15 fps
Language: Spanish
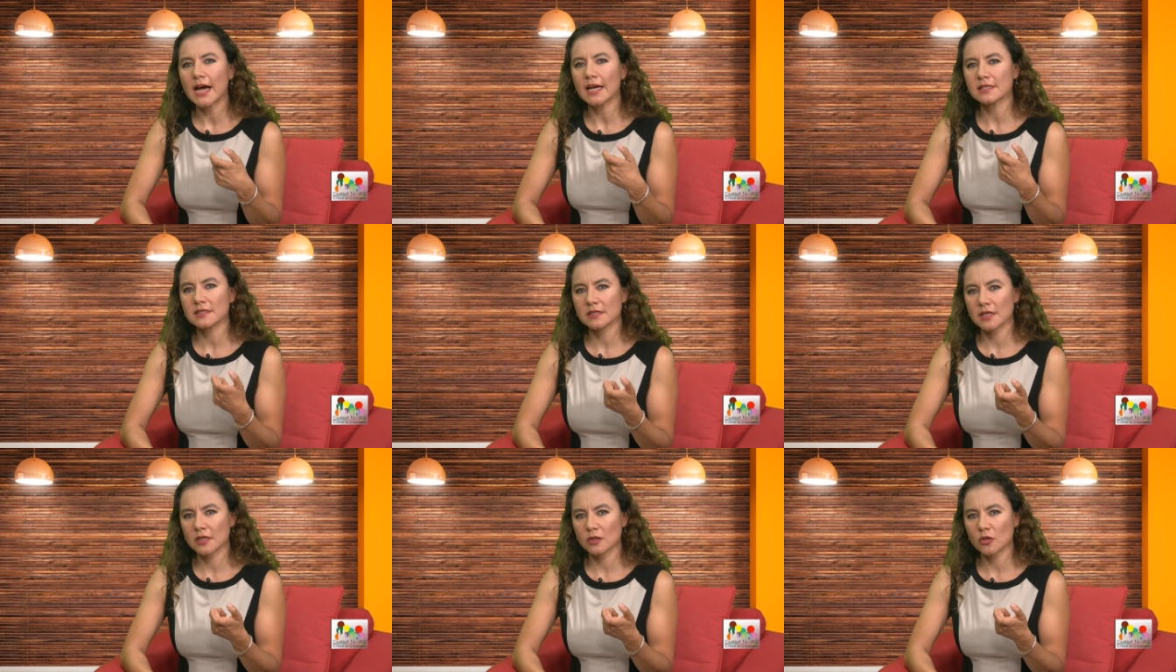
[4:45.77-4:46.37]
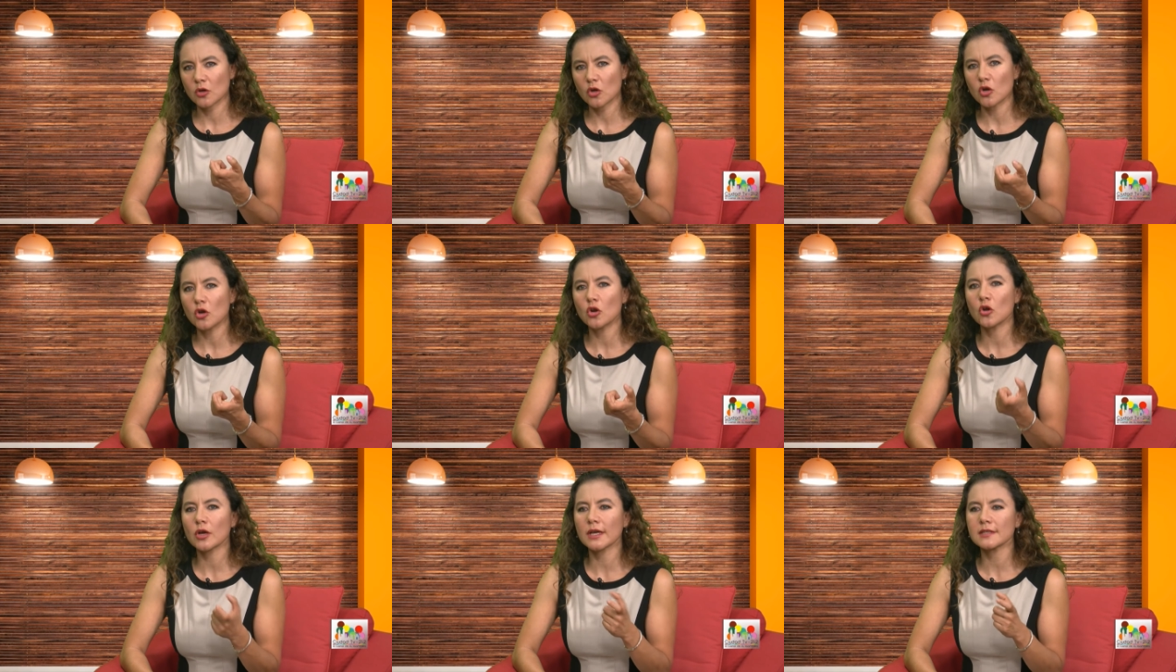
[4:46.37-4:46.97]
haciendo
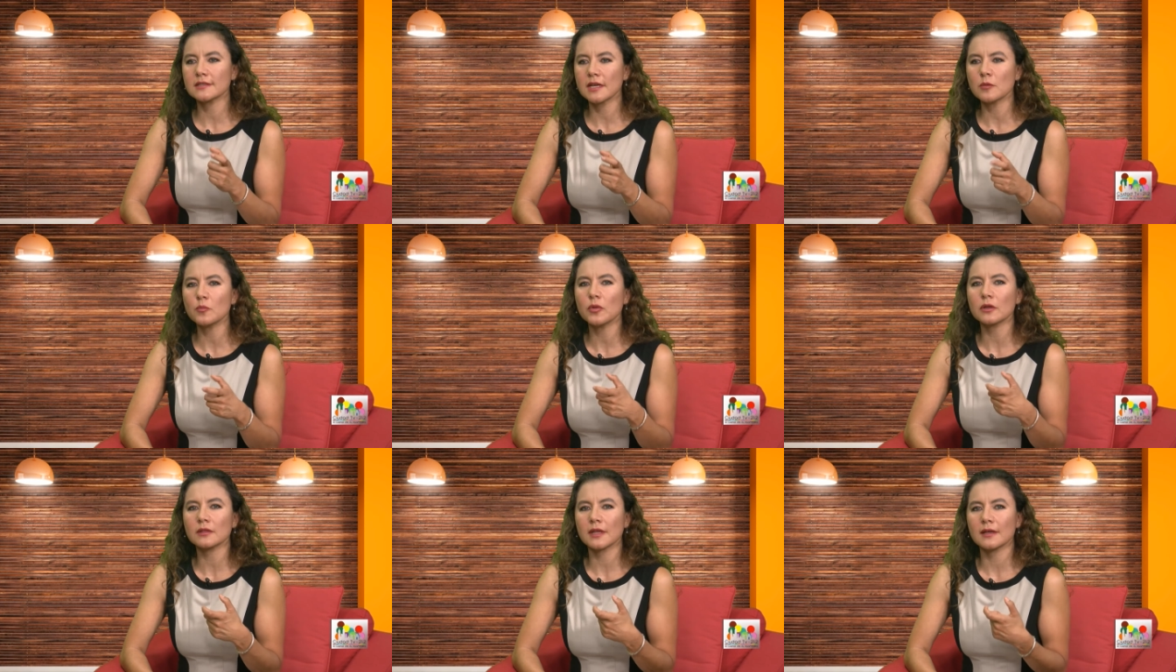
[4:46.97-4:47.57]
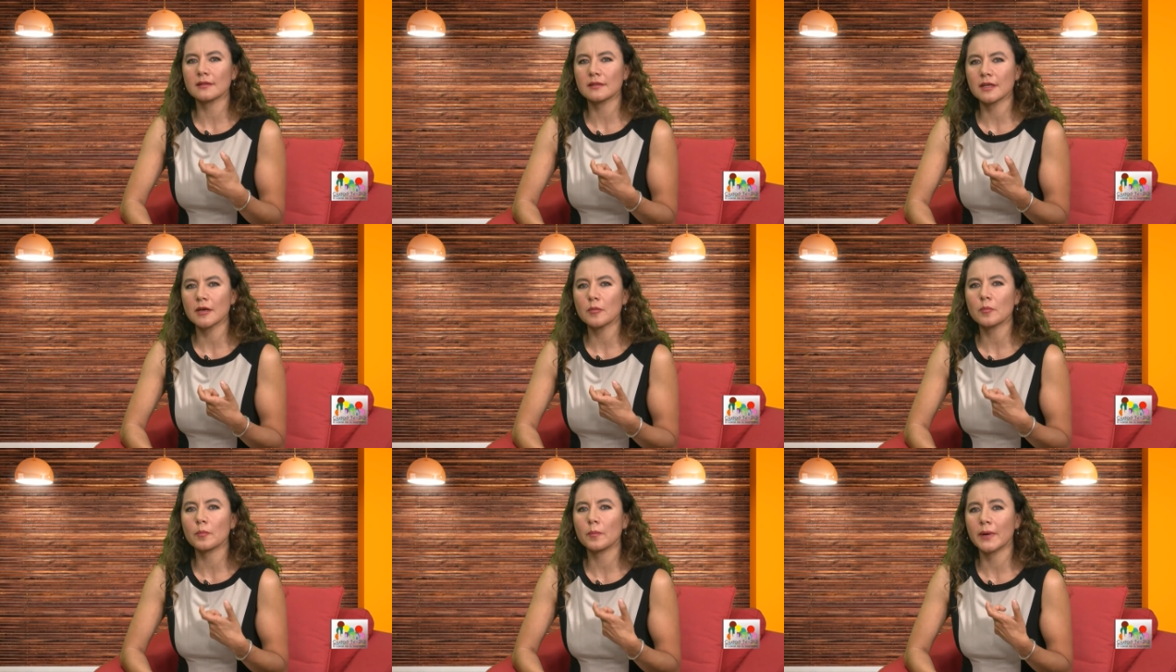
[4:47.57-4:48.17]
lo que sea
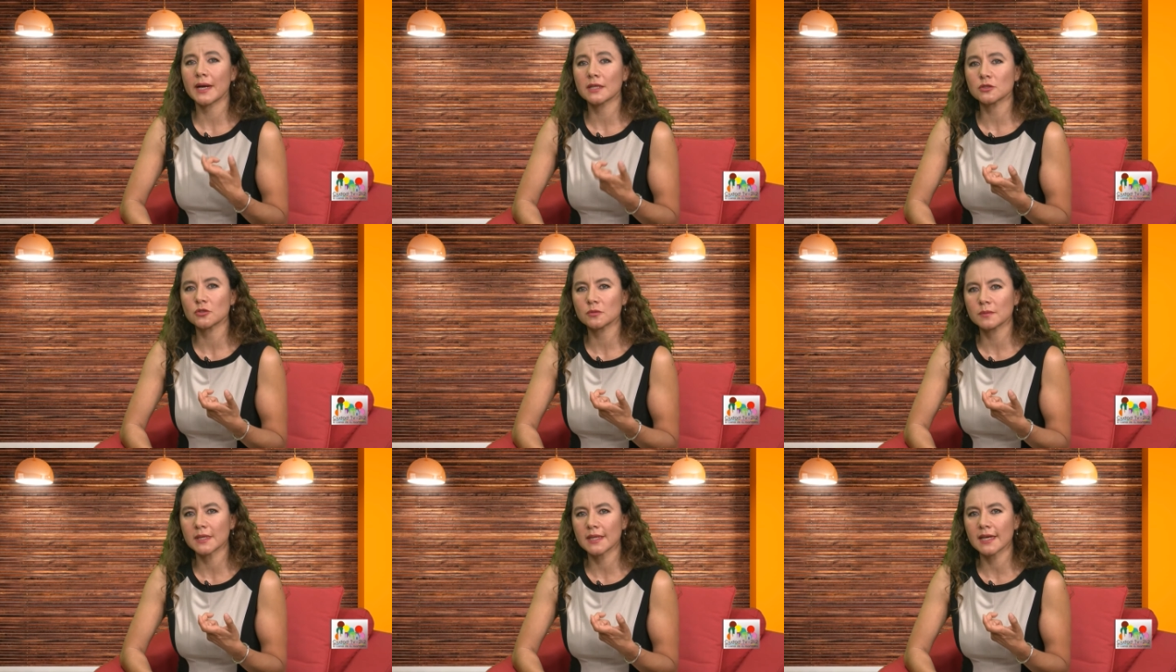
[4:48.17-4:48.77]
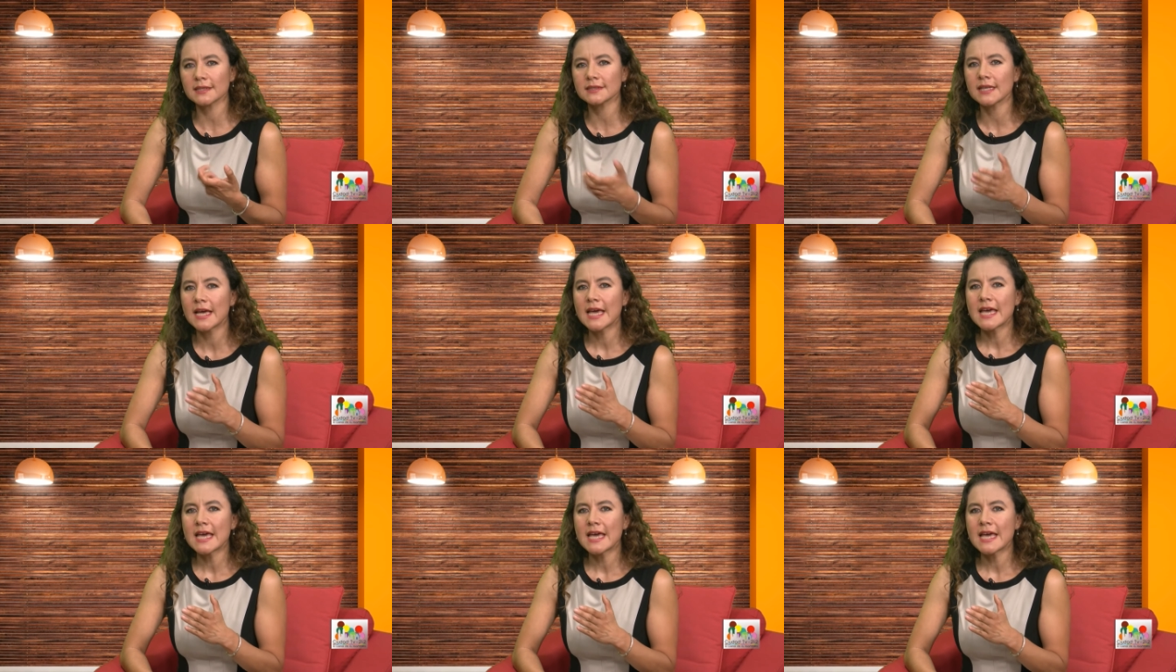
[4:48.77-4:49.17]
importante para sus vidas,